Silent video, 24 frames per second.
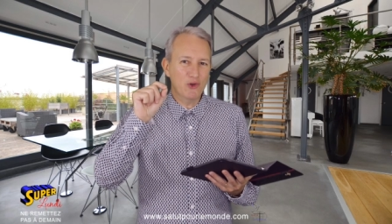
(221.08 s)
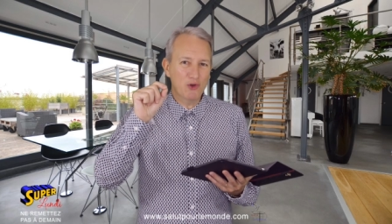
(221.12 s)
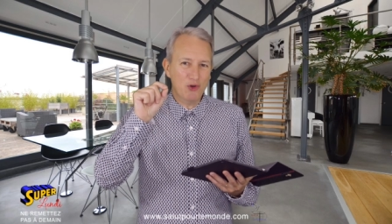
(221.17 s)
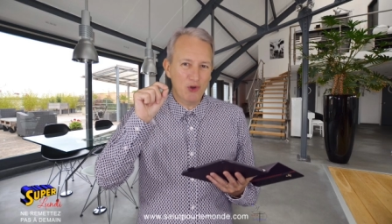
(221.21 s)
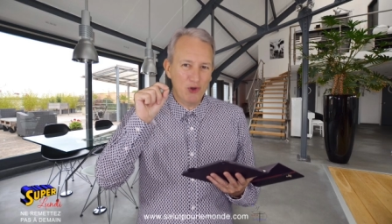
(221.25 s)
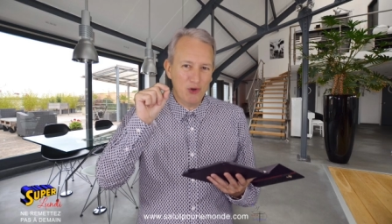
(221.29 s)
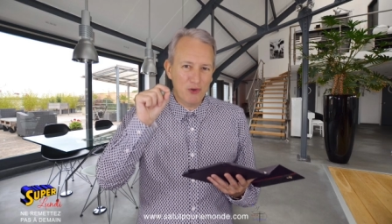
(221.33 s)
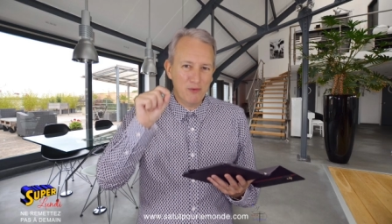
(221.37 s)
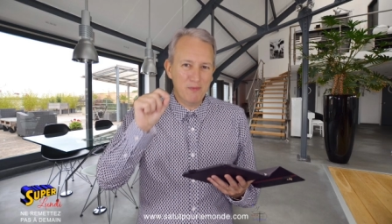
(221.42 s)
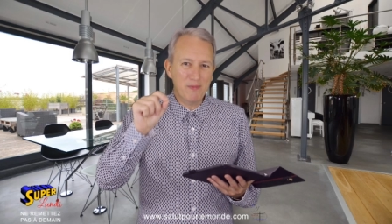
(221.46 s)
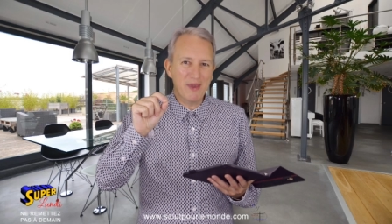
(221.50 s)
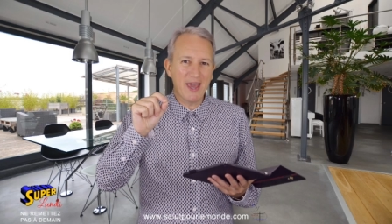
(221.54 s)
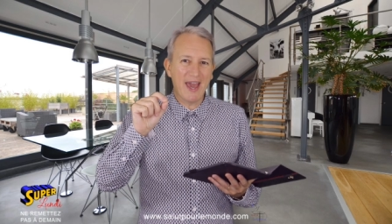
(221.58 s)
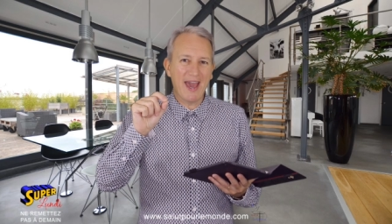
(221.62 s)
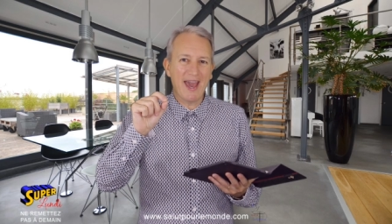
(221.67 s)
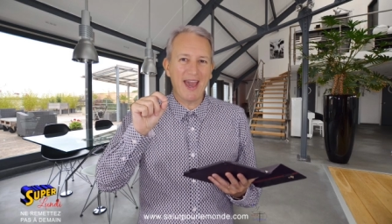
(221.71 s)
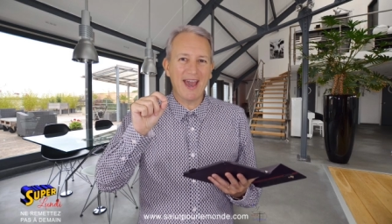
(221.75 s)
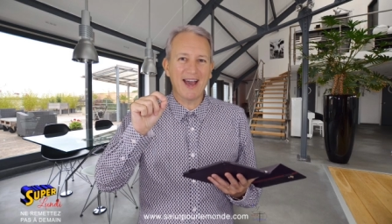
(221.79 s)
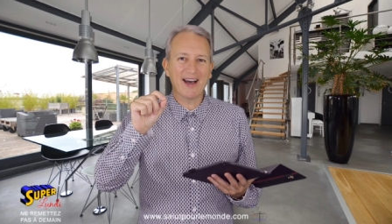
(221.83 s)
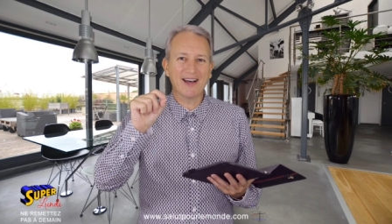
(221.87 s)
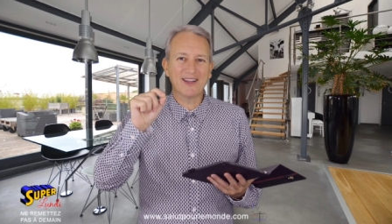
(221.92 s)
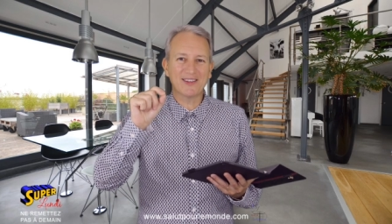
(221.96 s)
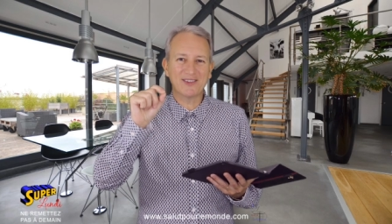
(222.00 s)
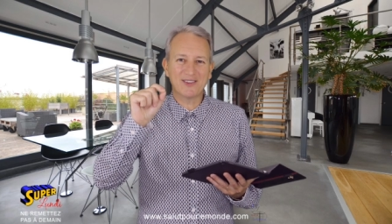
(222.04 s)
une
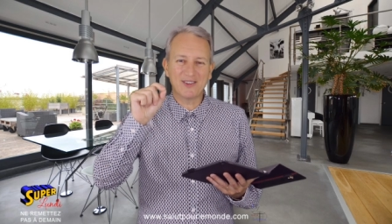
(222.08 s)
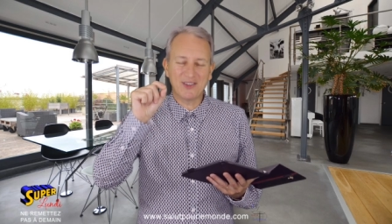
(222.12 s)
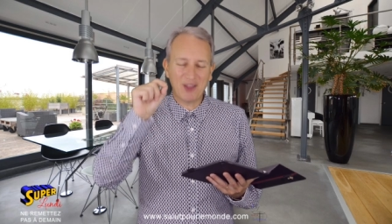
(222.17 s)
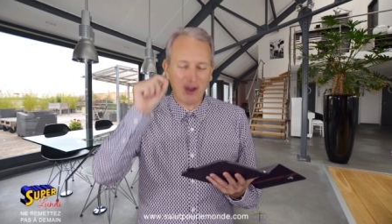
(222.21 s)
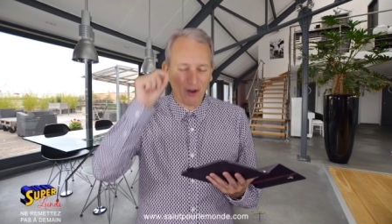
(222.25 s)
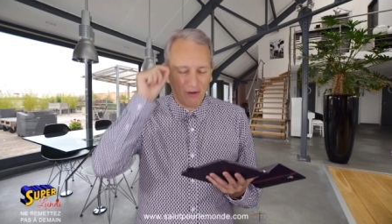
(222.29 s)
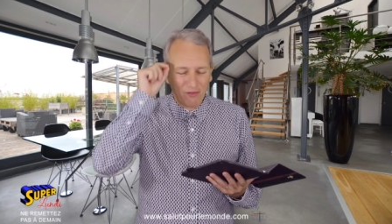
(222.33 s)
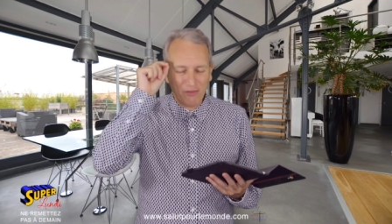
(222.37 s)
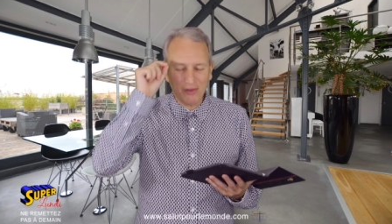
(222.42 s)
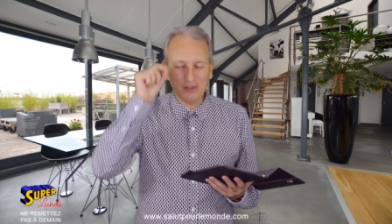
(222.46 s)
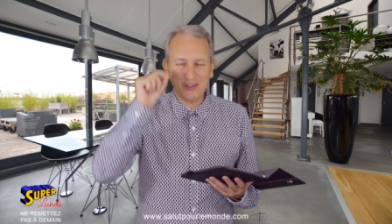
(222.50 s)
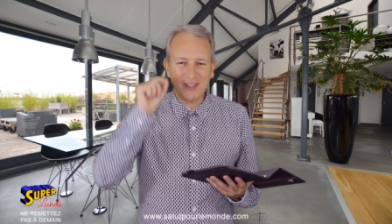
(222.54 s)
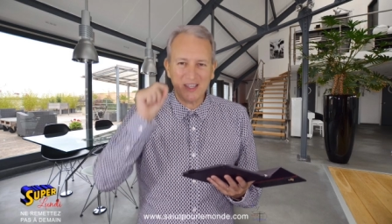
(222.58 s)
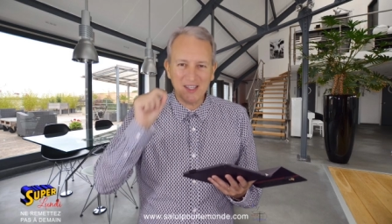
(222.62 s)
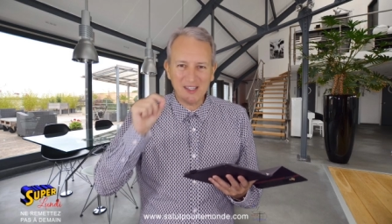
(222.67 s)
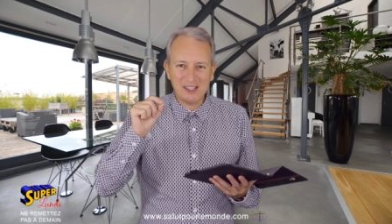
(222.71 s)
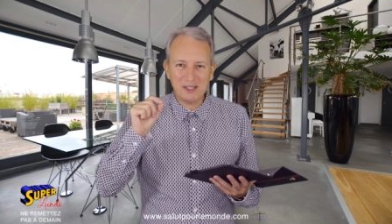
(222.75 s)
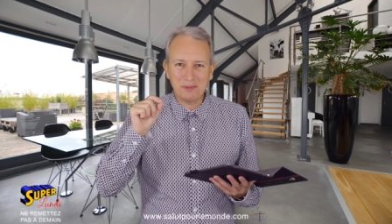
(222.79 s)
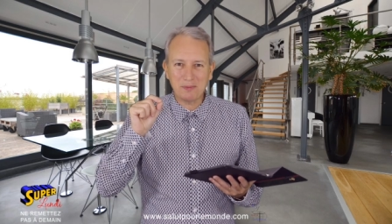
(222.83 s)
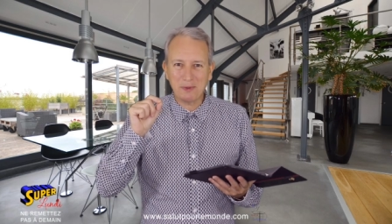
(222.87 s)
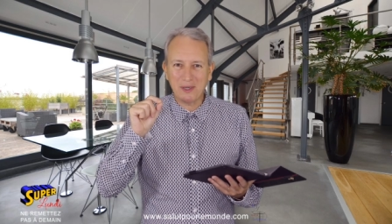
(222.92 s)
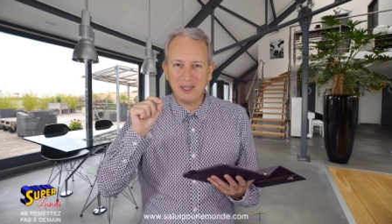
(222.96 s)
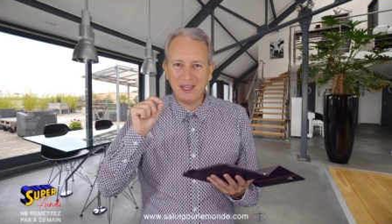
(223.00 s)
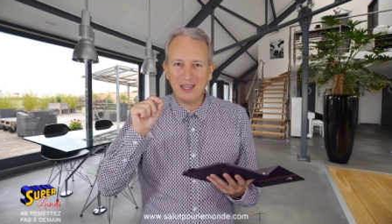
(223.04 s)
lumière dans votre
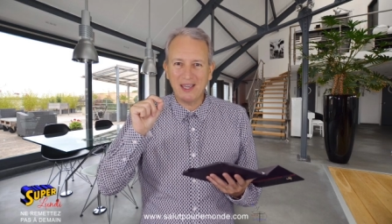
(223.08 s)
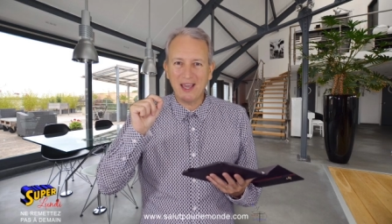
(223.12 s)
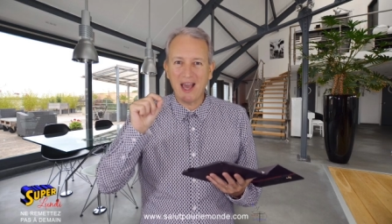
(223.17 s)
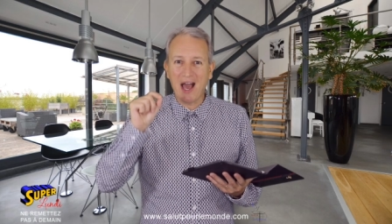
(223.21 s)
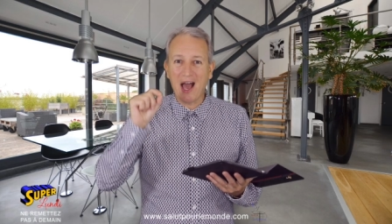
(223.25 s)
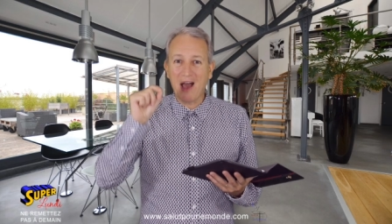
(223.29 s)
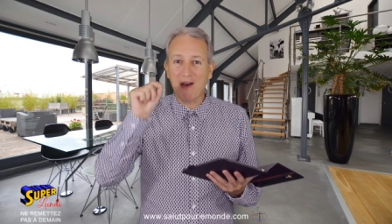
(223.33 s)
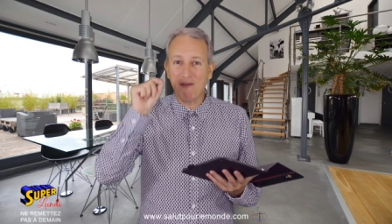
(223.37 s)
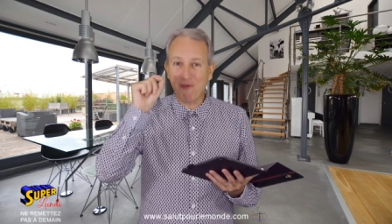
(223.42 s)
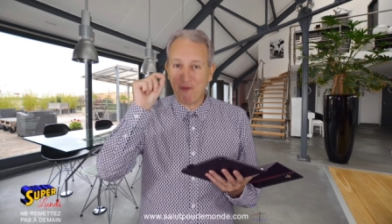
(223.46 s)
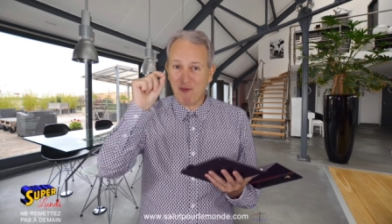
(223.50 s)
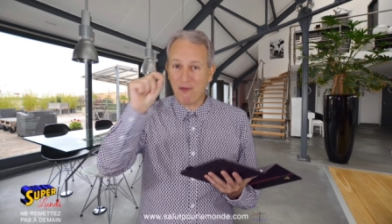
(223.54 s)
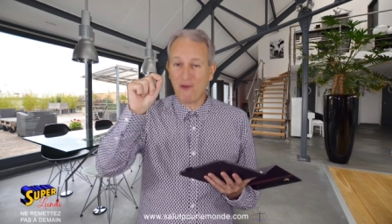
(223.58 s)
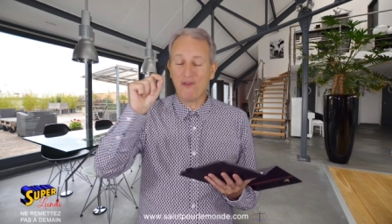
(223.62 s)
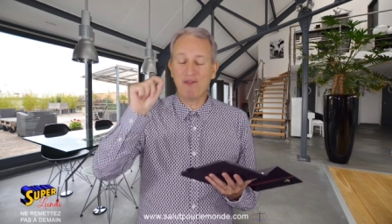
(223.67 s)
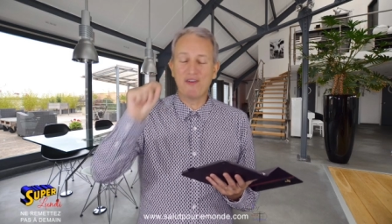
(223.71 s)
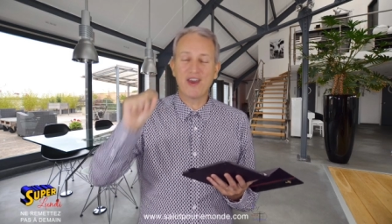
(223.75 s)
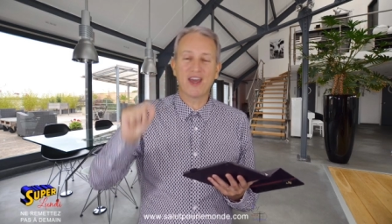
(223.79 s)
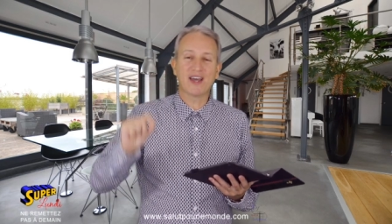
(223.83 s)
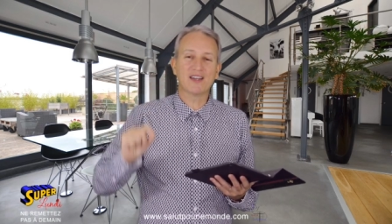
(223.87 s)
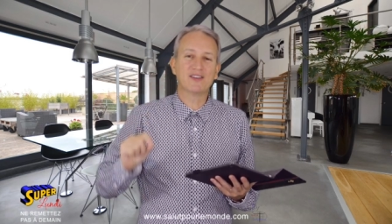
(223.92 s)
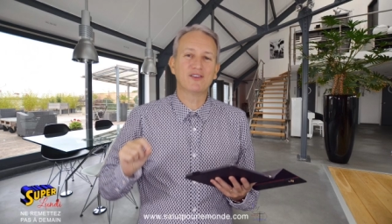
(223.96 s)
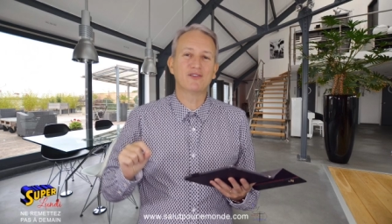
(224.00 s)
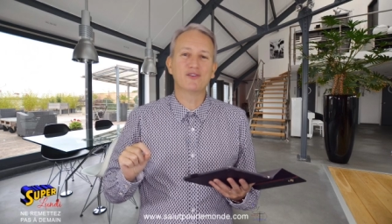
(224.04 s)
esprit, un feu
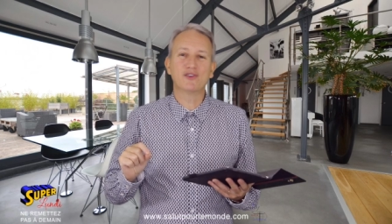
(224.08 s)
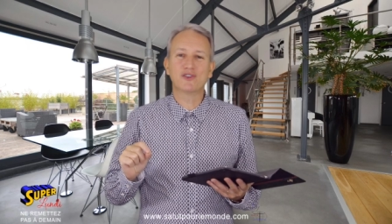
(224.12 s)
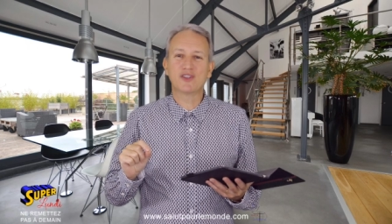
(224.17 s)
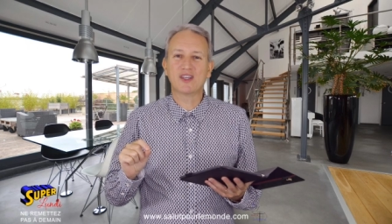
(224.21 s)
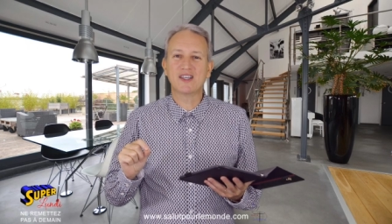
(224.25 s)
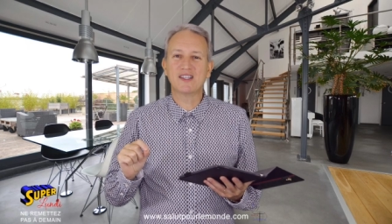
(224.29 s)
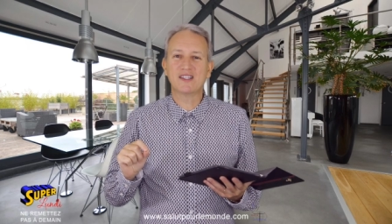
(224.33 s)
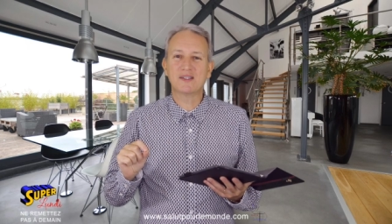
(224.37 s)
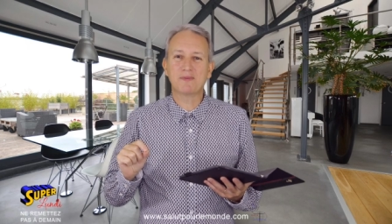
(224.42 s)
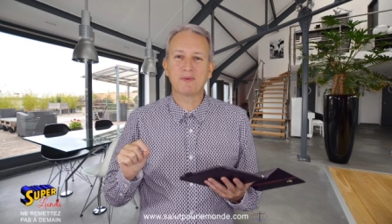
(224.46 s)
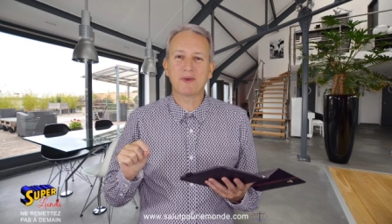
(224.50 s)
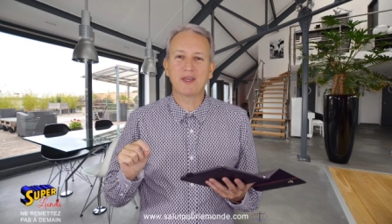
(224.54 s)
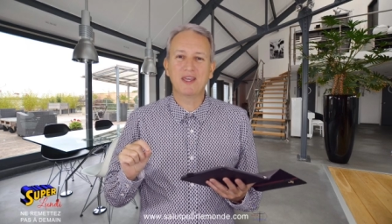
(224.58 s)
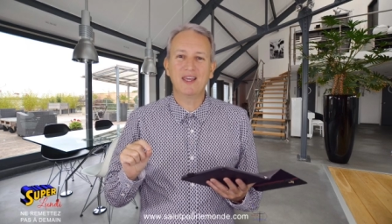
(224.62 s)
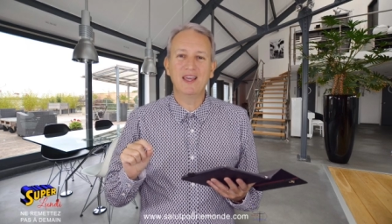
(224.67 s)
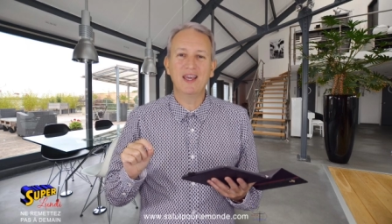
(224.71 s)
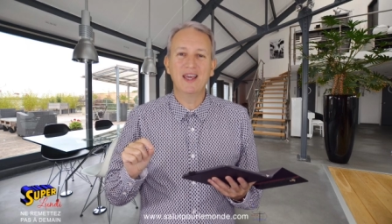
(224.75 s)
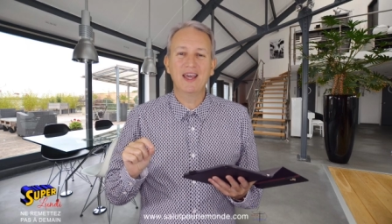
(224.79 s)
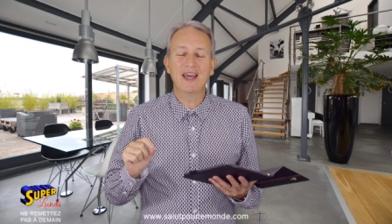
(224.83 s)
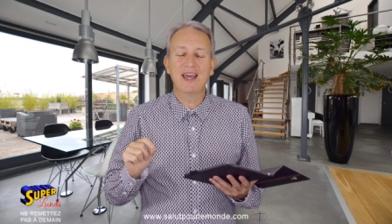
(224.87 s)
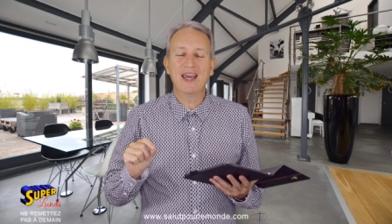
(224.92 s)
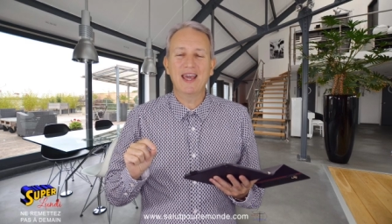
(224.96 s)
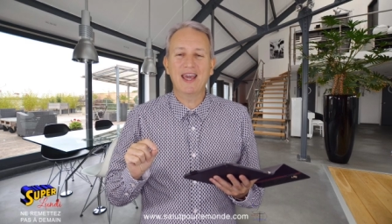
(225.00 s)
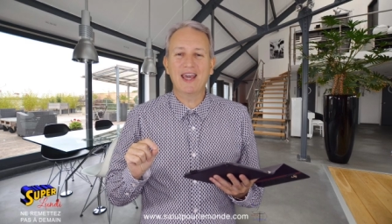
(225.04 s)
vert dans votre esprit,